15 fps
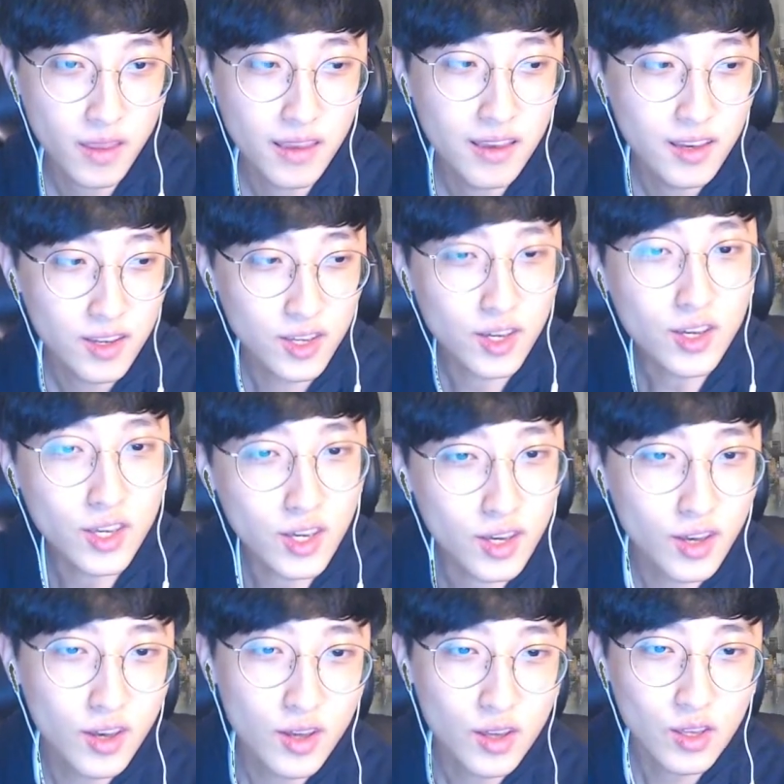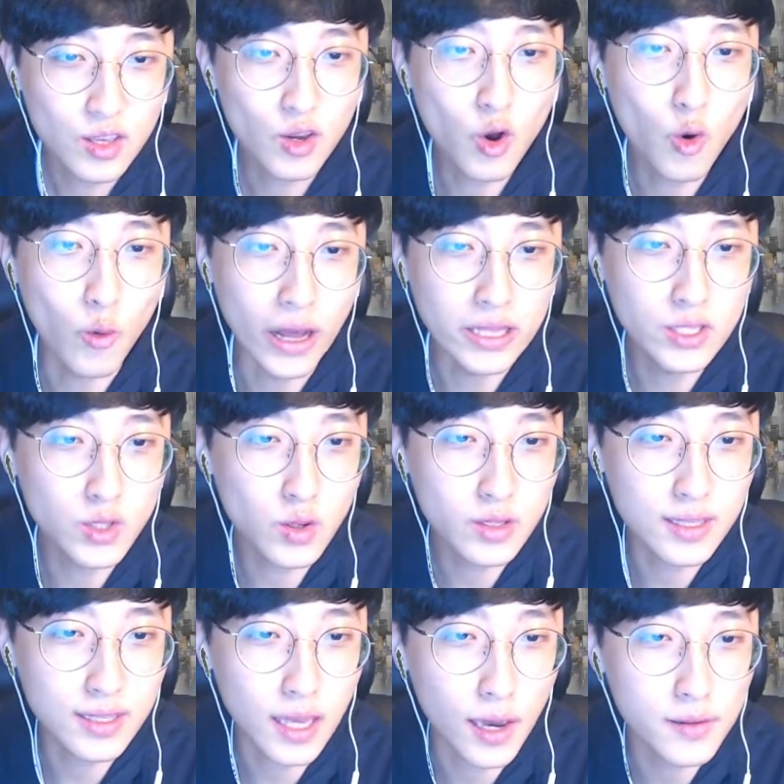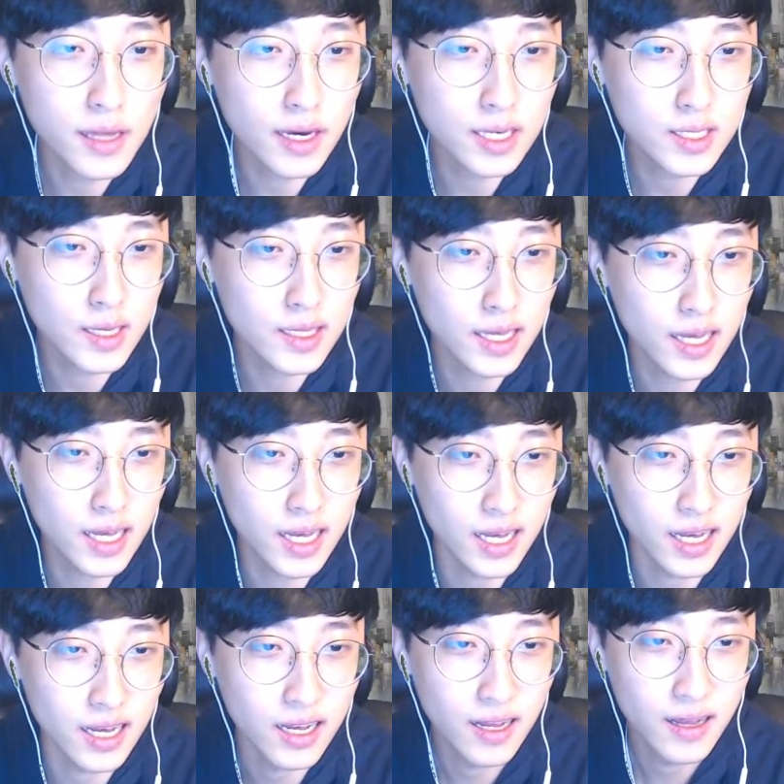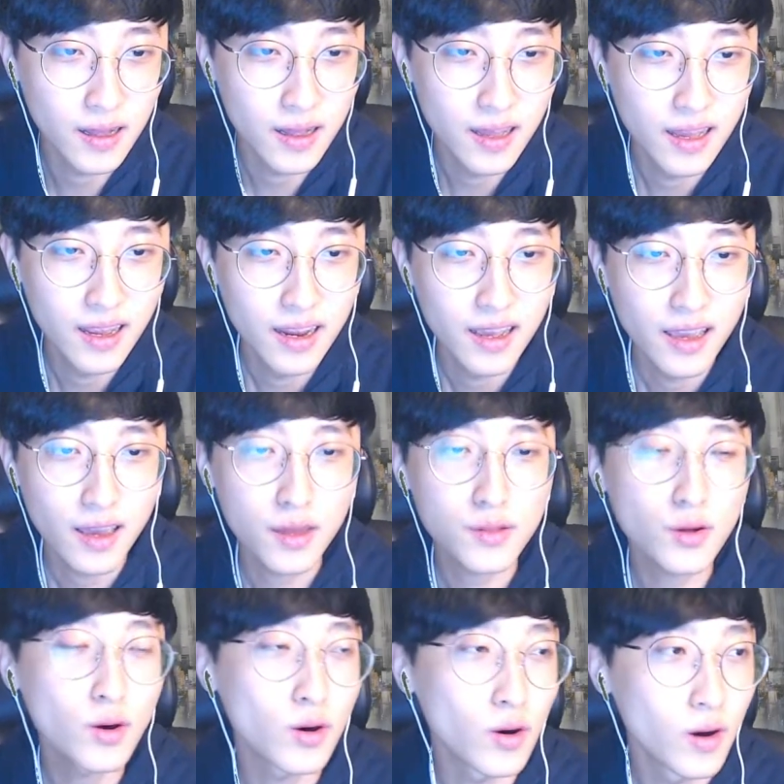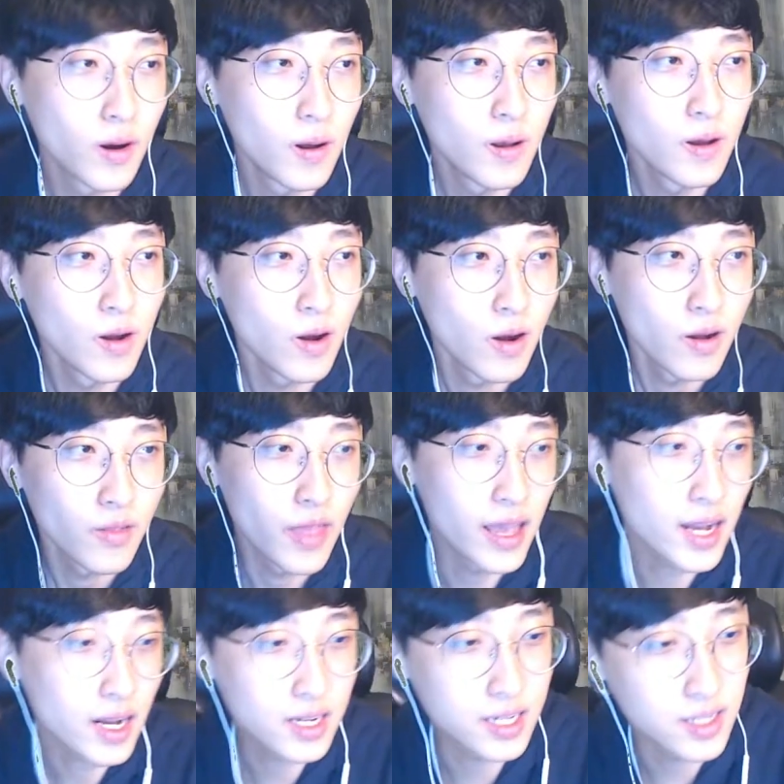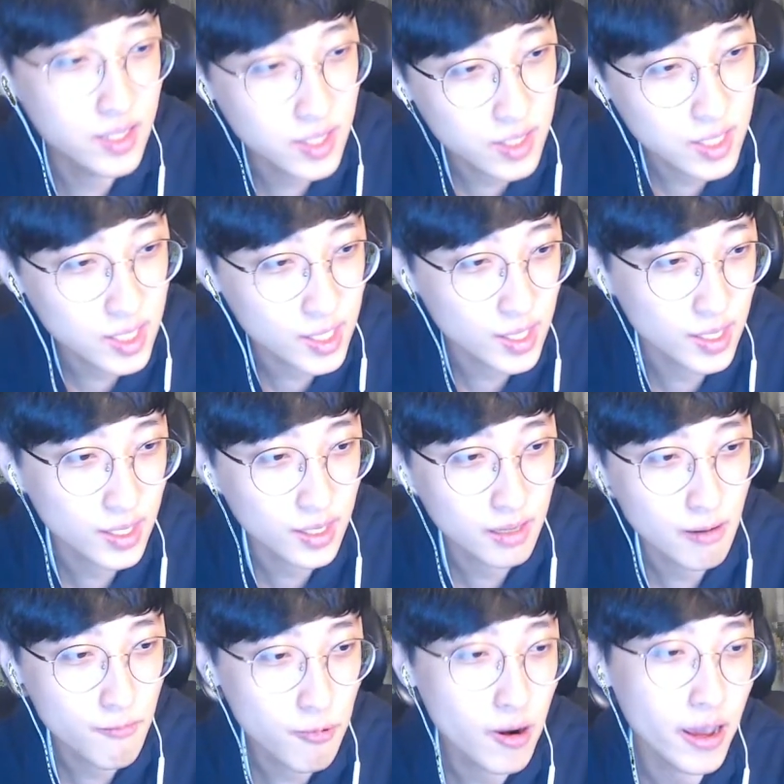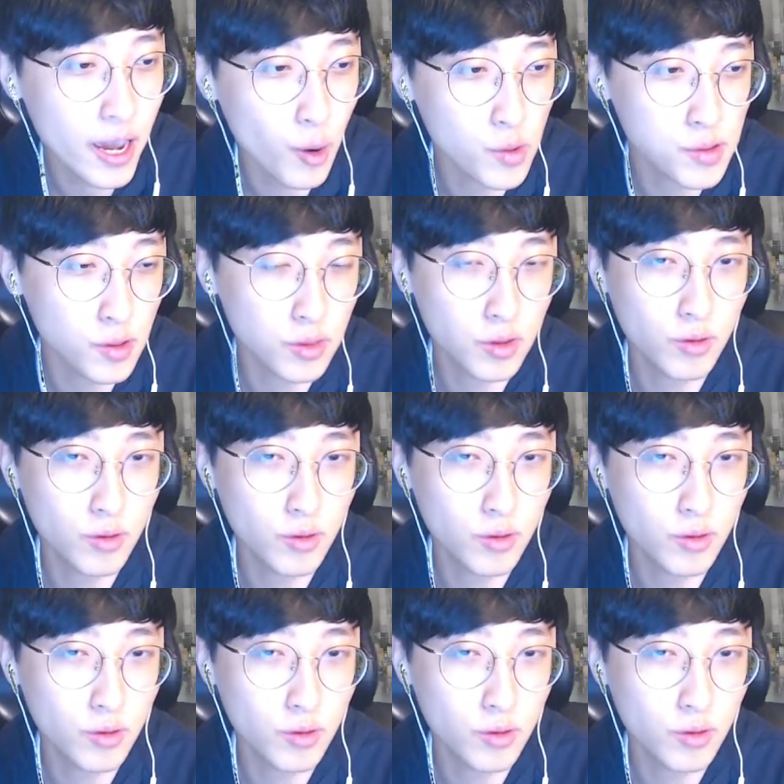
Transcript: 키키 이거 완전 개사기잖아 해서 내가 그 즉시 플레이하고 있었던